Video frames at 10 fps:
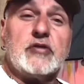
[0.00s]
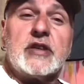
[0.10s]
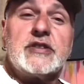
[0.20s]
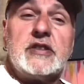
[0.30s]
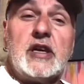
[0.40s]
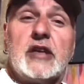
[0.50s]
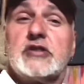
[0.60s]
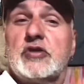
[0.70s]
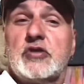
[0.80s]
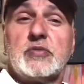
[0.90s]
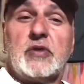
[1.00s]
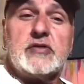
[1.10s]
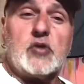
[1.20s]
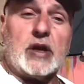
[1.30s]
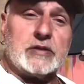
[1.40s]
da ciência
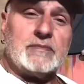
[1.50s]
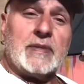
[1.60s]
2024.